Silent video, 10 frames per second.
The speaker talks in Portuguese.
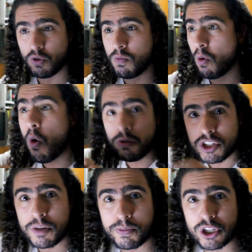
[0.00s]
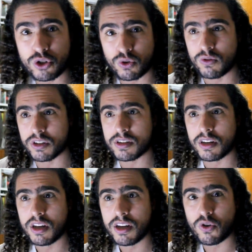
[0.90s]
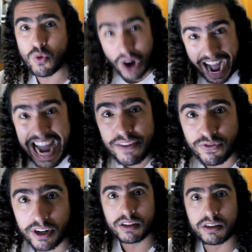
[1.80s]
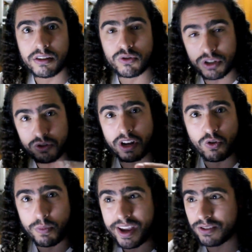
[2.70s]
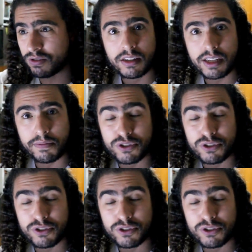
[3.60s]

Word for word: um monte de pessoas com raiva dos seus argumentos, sabe?